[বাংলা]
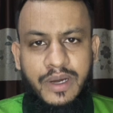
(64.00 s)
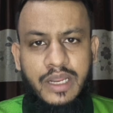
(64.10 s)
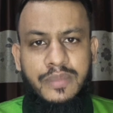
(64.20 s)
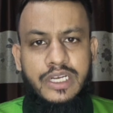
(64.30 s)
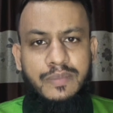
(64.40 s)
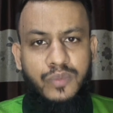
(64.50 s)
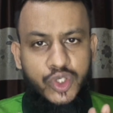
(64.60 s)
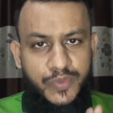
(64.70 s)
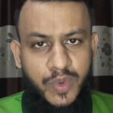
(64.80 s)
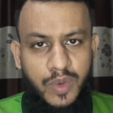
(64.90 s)
পারে বাট
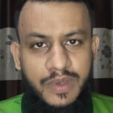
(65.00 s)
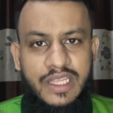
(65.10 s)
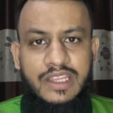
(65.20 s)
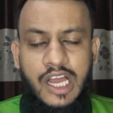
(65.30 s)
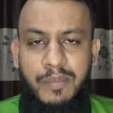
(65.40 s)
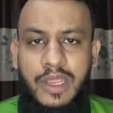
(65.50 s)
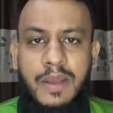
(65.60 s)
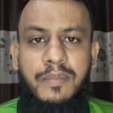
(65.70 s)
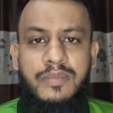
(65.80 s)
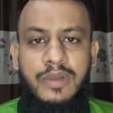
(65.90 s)
মোস্ট প্রবাবলি তামিম